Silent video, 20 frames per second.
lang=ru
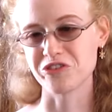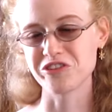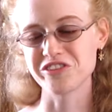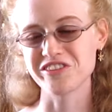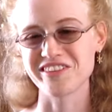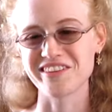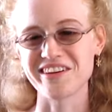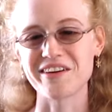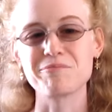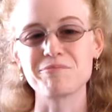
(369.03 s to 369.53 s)

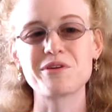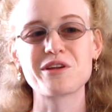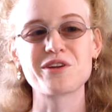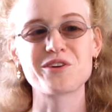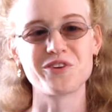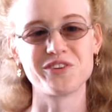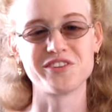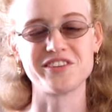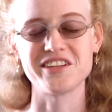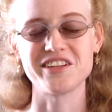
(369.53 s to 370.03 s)
Он
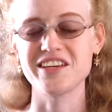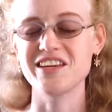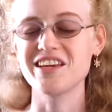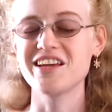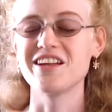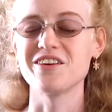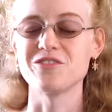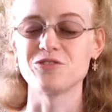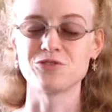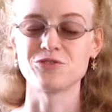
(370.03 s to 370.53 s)
природный.
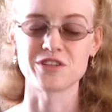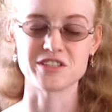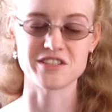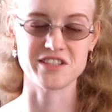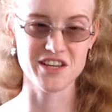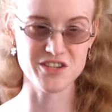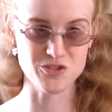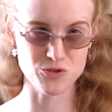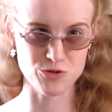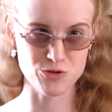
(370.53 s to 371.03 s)
Или у
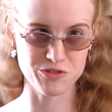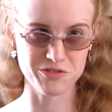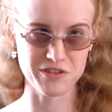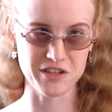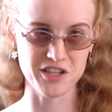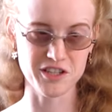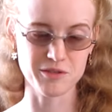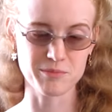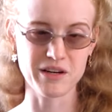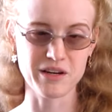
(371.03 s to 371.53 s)
вас есть чувство
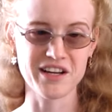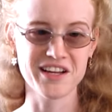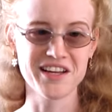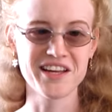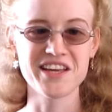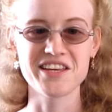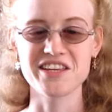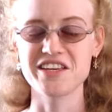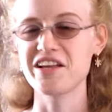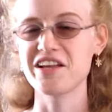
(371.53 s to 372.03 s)
ритма,
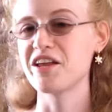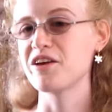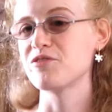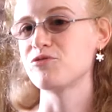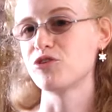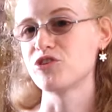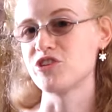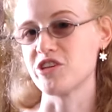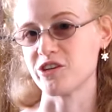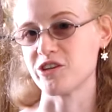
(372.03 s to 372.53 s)
или
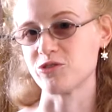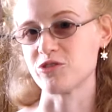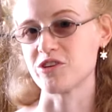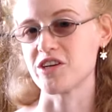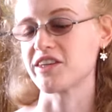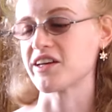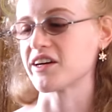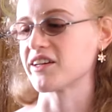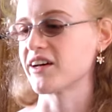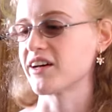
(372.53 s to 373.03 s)
его нету.
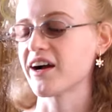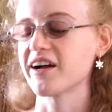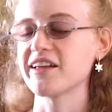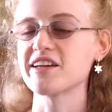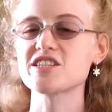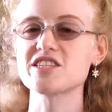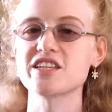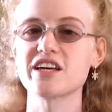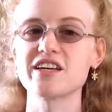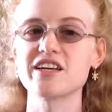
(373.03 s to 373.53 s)
И тогда,
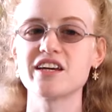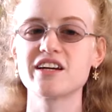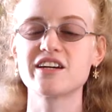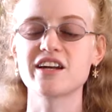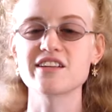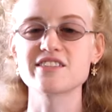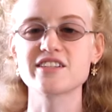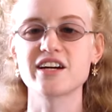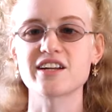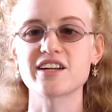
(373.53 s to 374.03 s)
конечно,
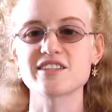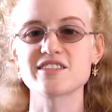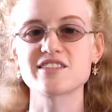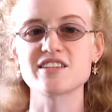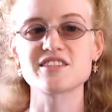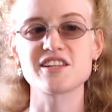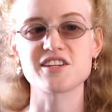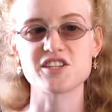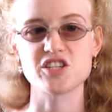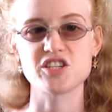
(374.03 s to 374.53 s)
играть
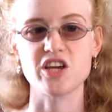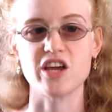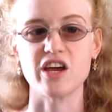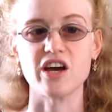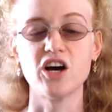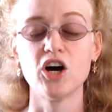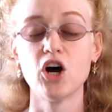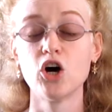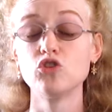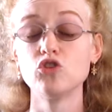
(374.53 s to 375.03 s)
гораздо
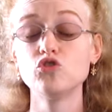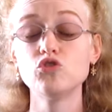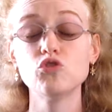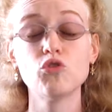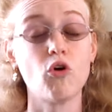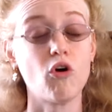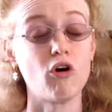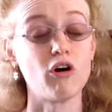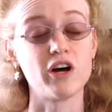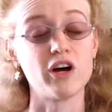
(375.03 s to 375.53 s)
сложнее.
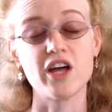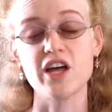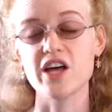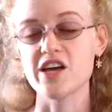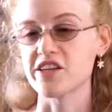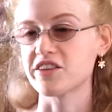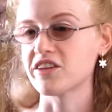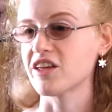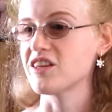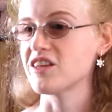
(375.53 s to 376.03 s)
Но
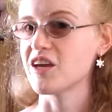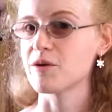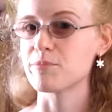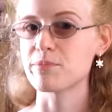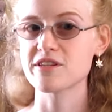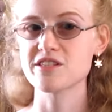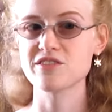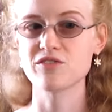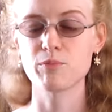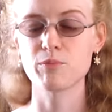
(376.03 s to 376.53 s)
это не
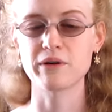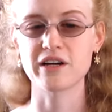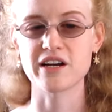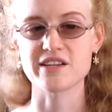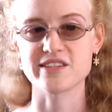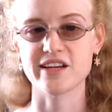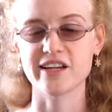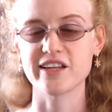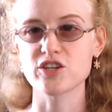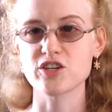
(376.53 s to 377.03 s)

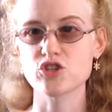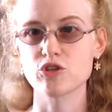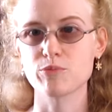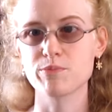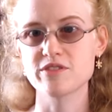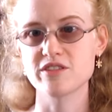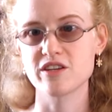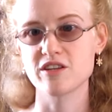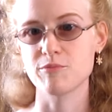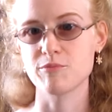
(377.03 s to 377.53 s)
противопоказание,
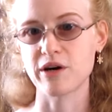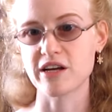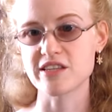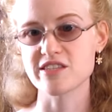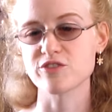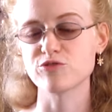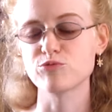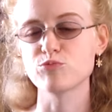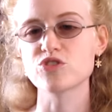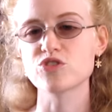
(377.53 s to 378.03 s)
чтобы
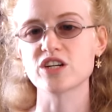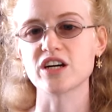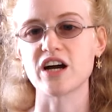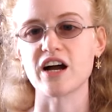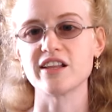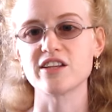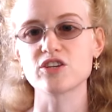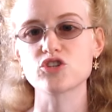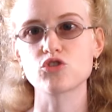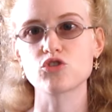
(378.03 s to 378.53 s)
заниматься в
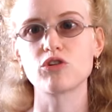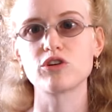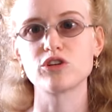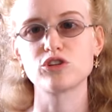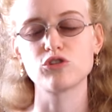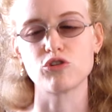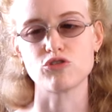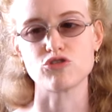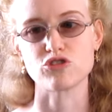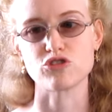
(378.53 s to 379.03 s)
музыкальной
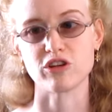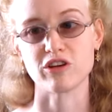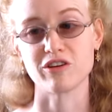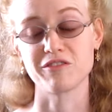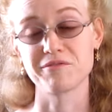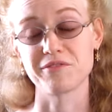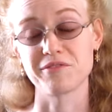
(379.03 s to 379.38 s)
школе точно.